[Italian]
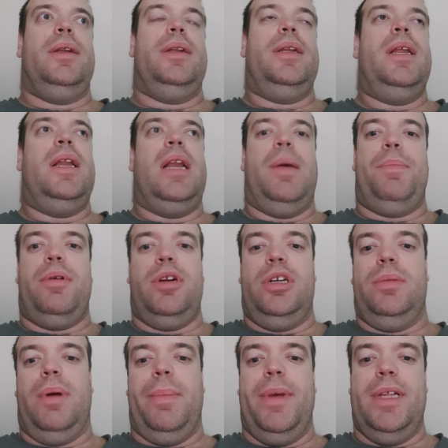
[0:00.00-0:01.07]
nella
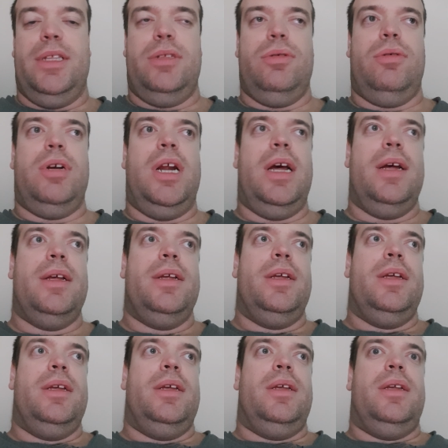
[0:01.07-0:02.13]
prossima mezz'ora
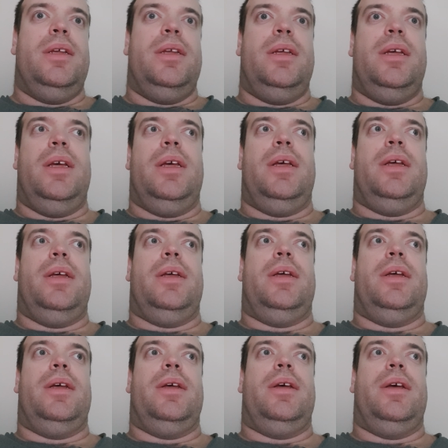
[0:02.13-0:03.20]

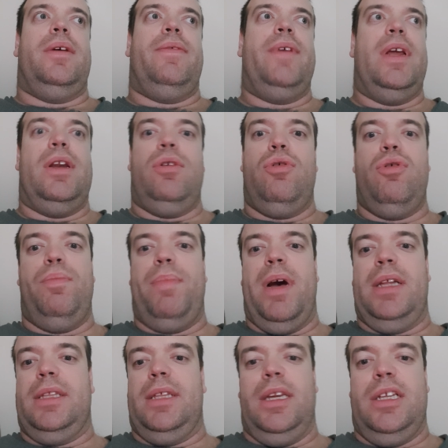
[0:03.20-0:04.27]
eh, viene
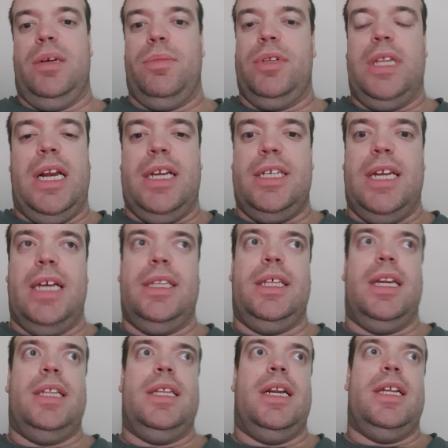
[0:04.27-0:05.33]
occupata diciamo dalla
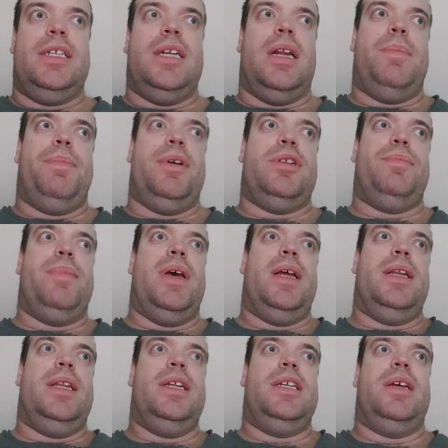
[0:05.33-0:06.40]
satira della Jalapas
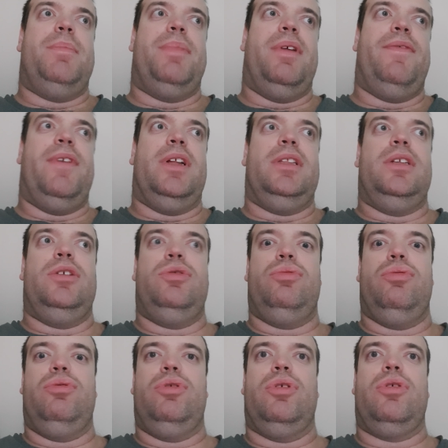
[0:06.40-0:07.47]
Band sempre fatta in
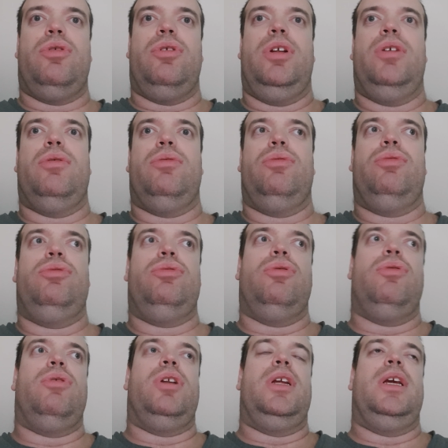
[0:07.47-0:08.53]
studio con i
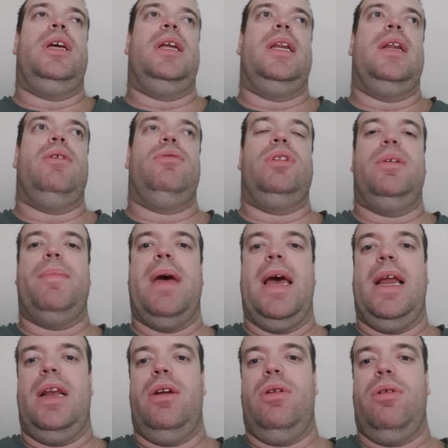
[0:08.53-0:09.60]
conduttori Leo Di
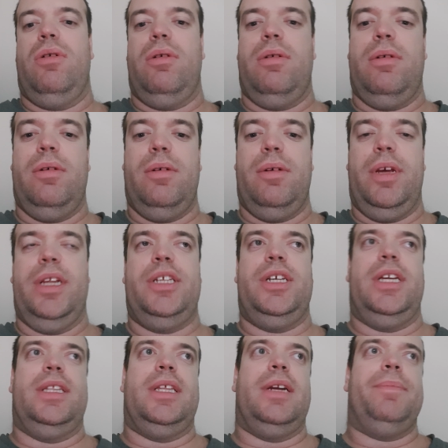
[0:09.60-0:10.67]
Bello
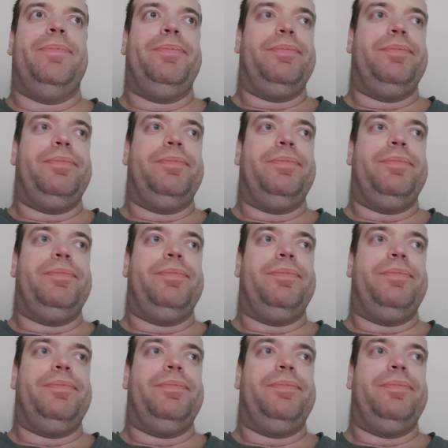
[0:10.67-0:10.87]
eccetera